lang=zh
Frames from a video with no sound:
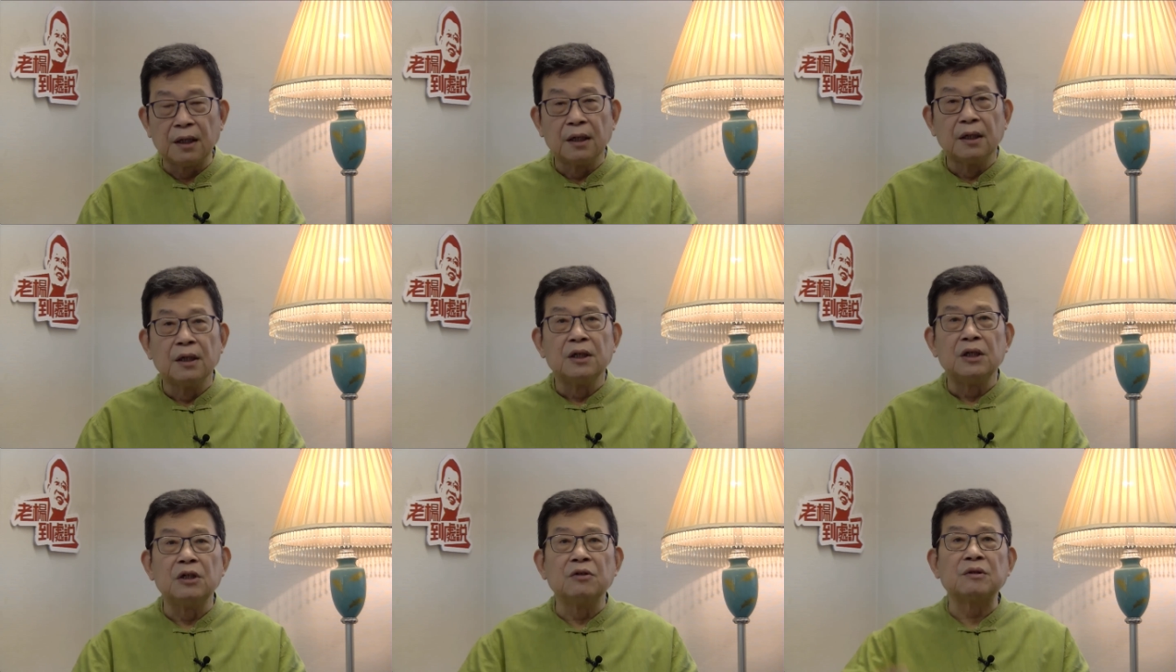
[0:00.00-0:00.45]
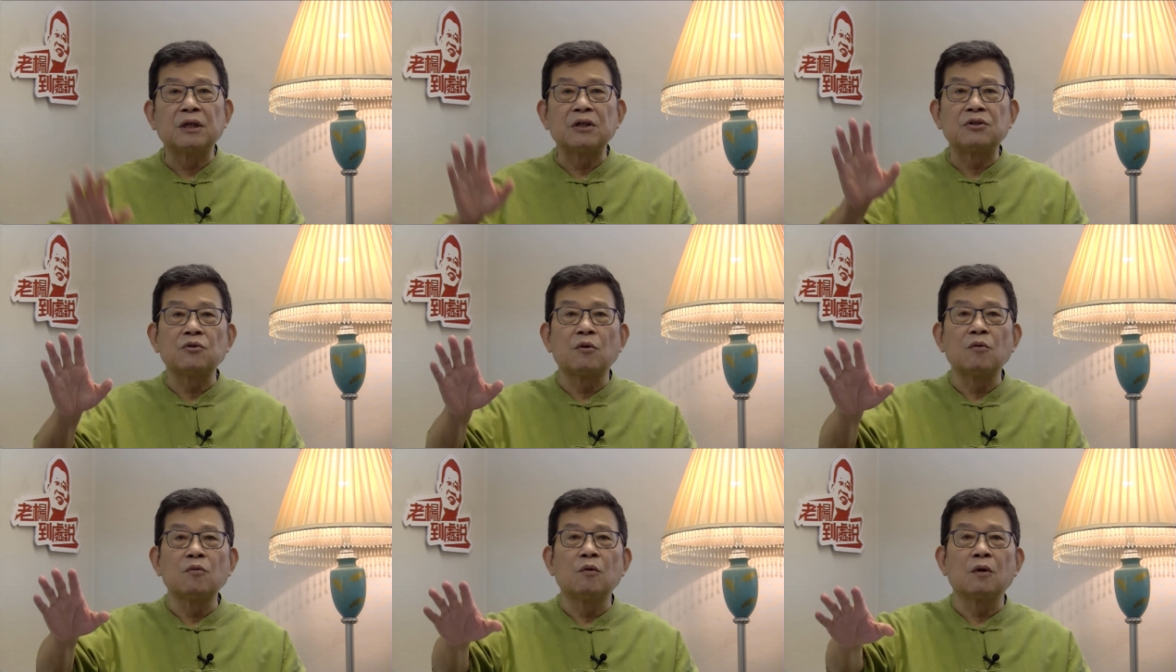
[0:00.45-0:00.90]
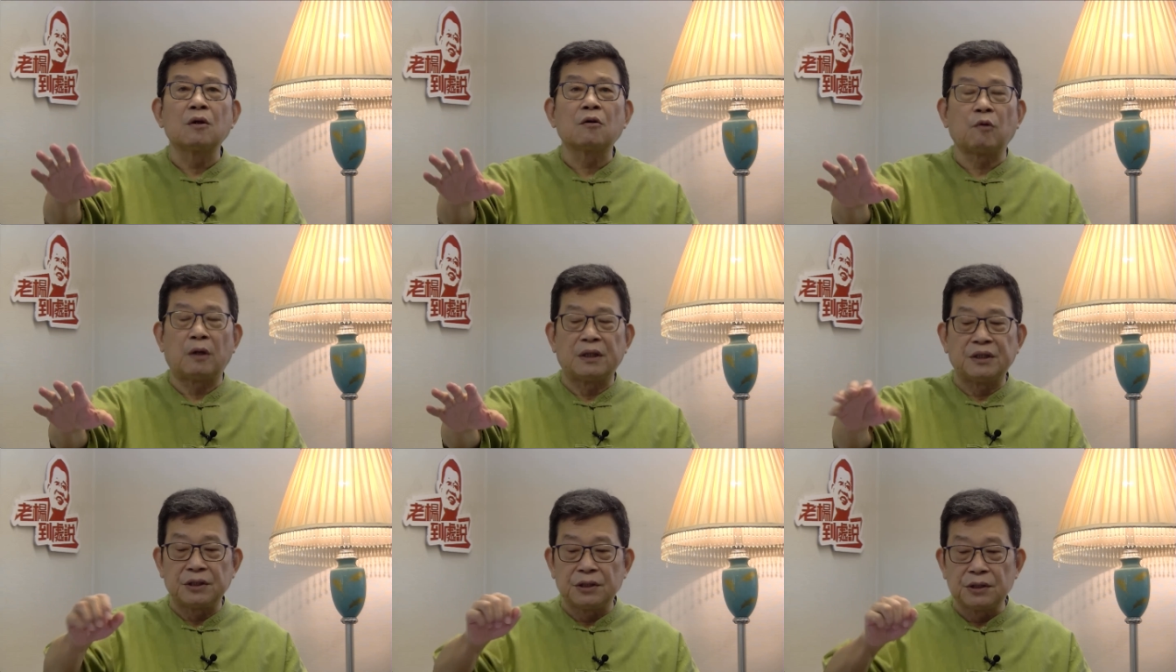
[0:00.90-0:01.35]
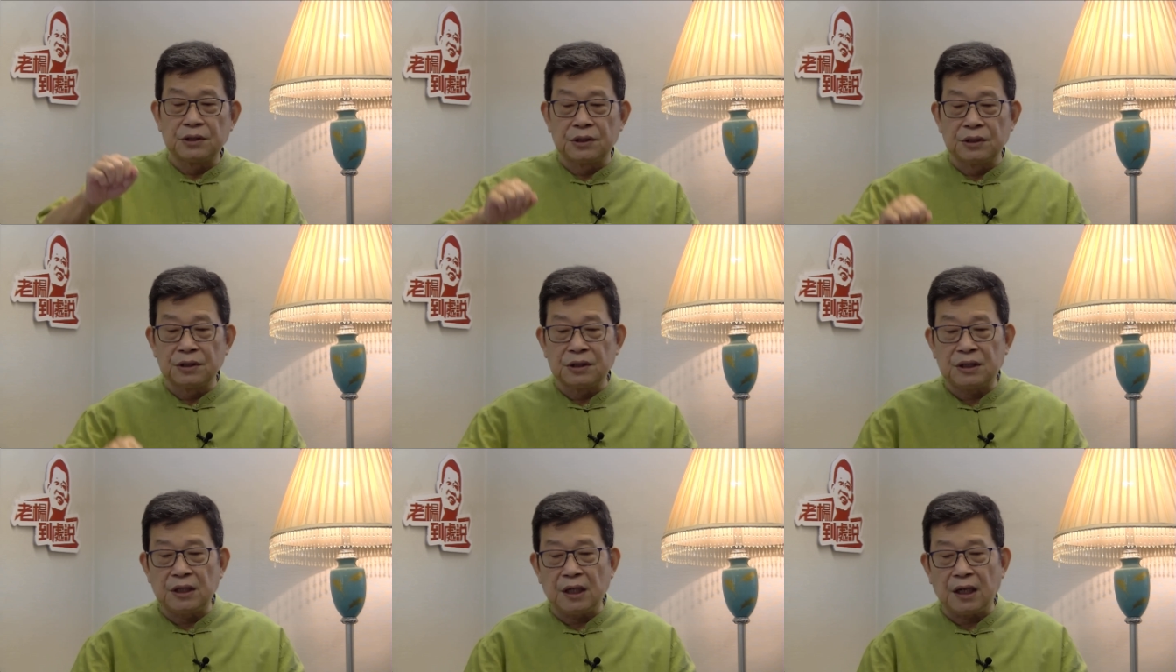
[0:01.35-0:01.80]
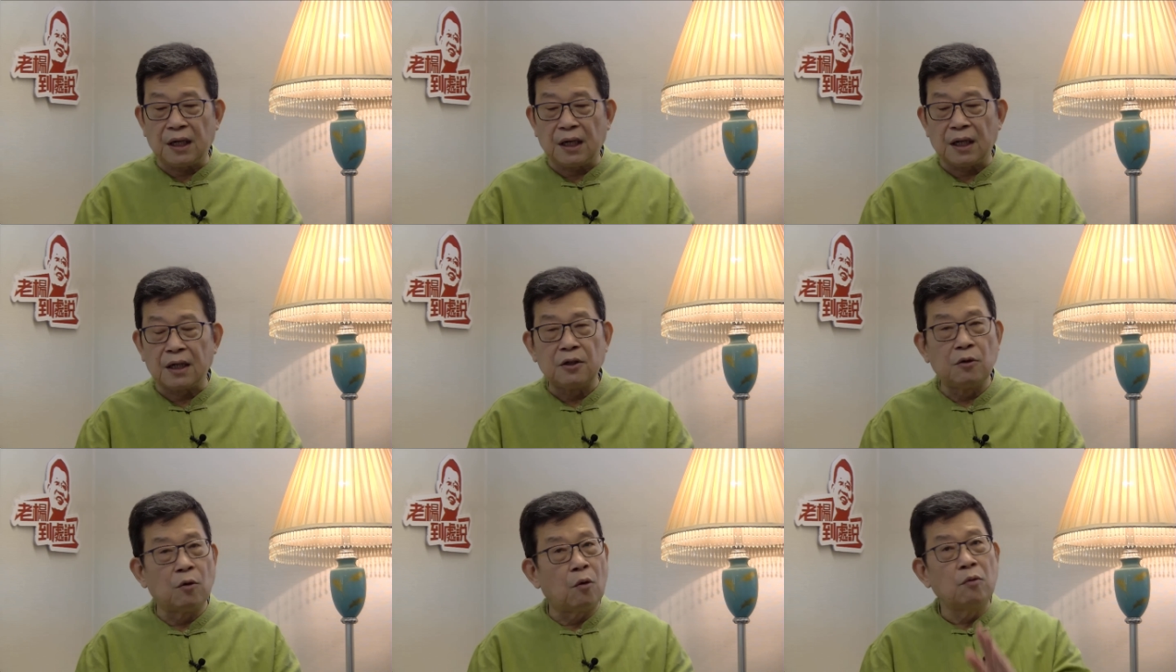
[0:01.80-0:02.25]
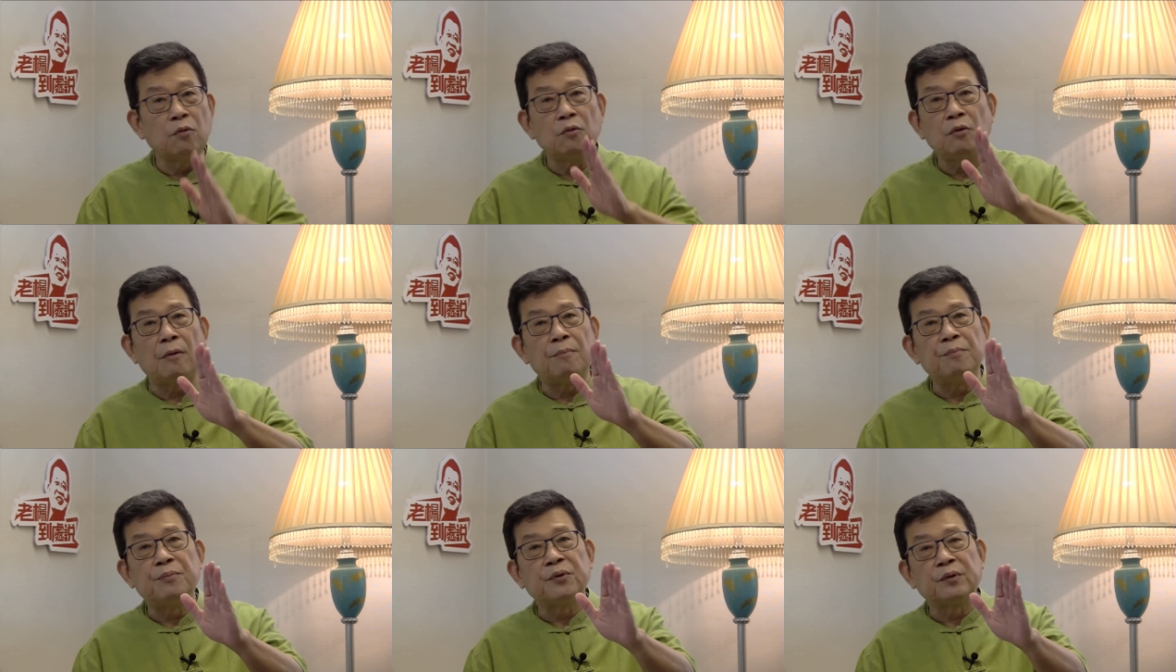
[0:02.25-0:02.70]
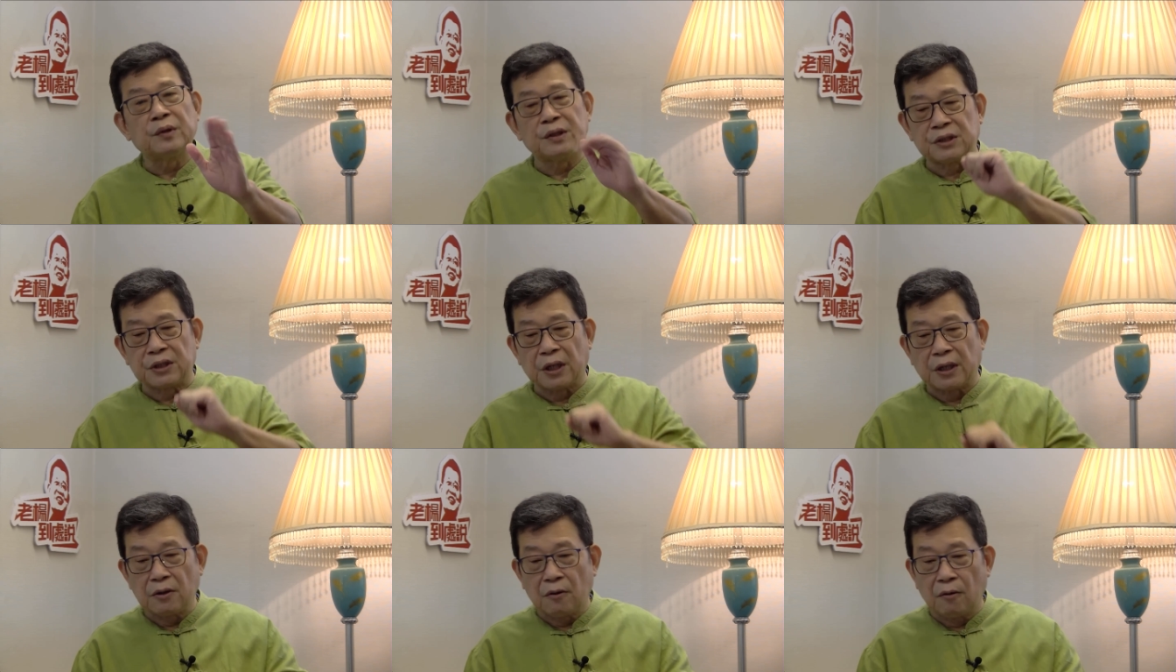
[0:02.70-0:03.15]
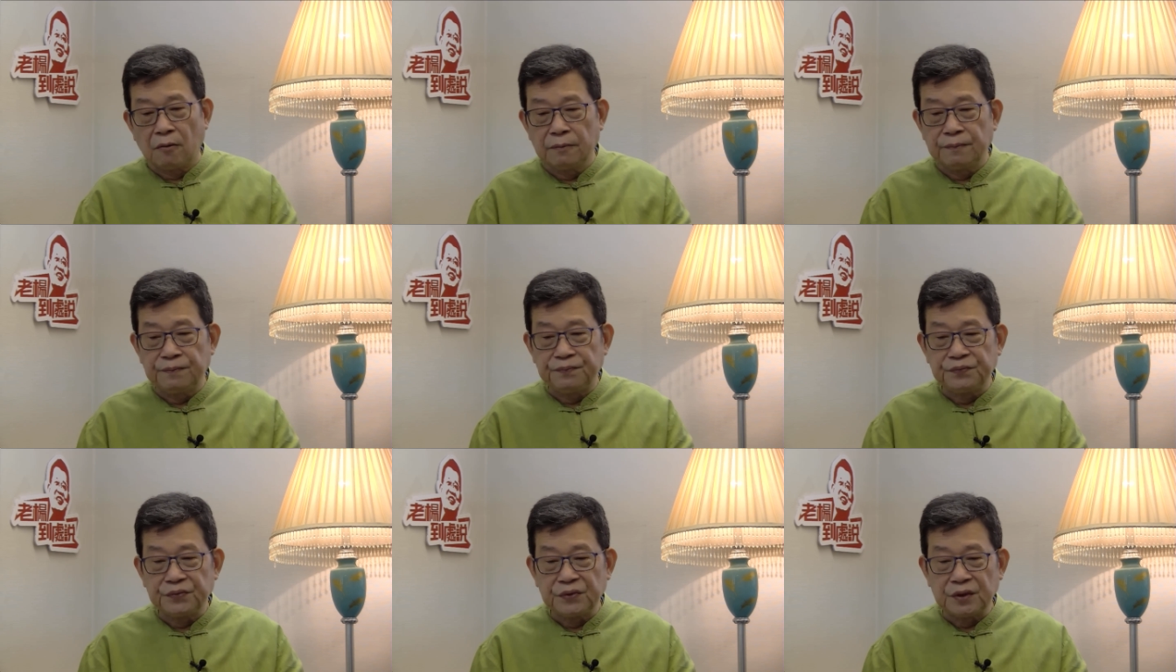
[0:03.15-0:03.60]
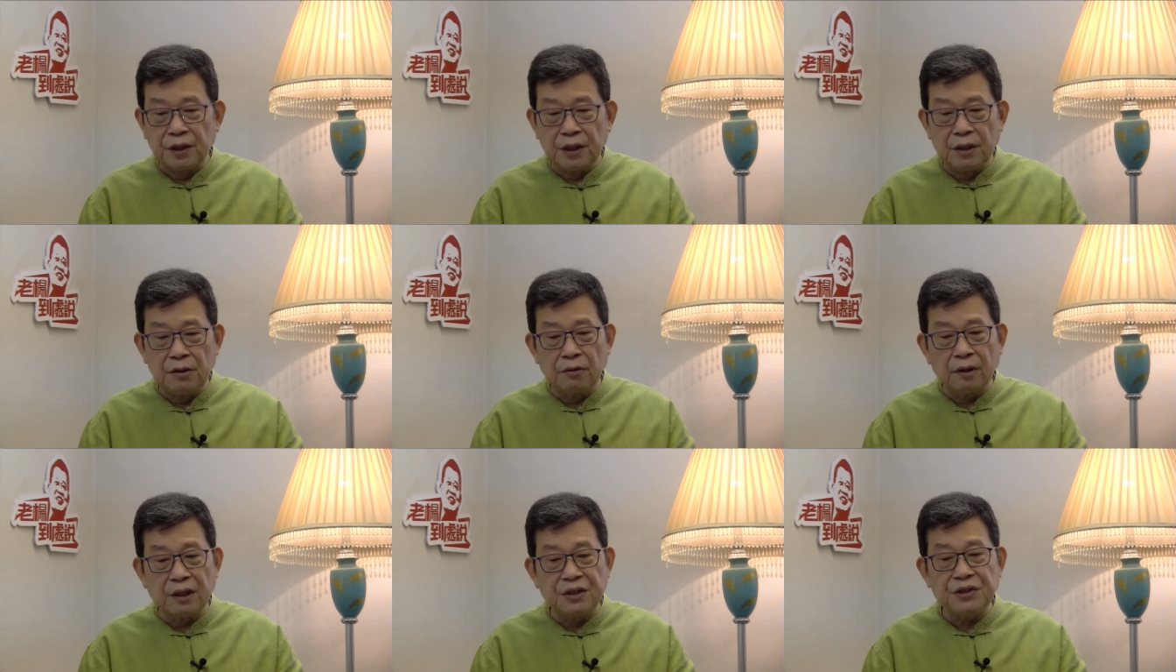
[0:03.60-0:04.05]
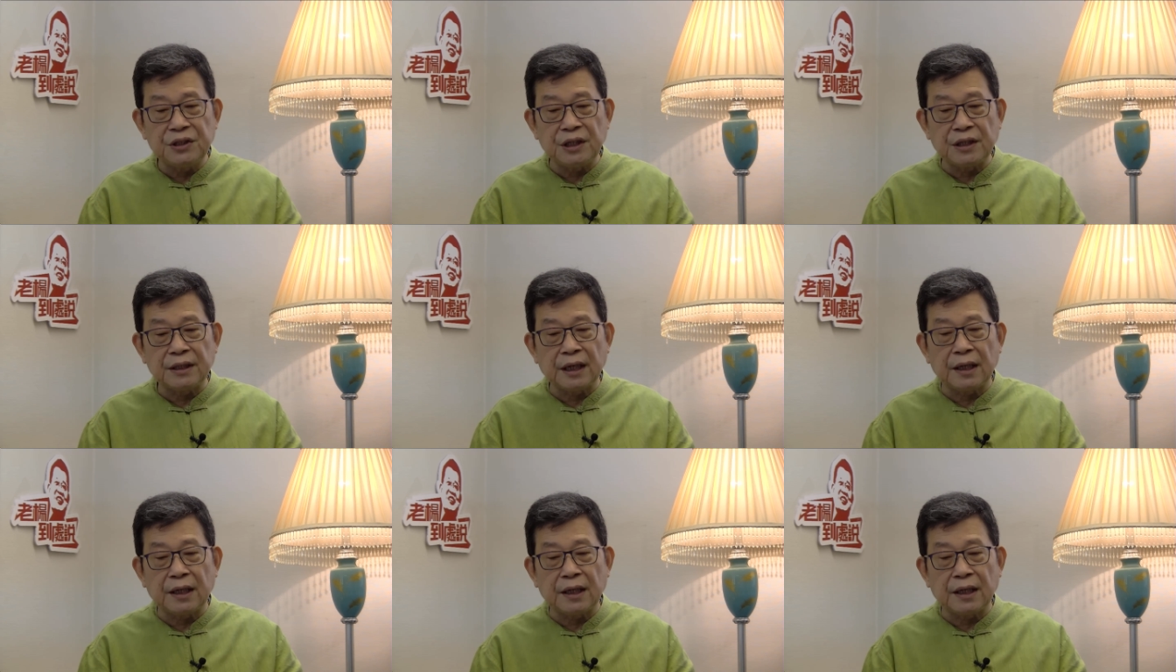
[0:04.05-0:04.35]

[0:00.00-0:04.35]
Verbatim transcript: 又在中国的管制之下，永远不会成功。理由很简单，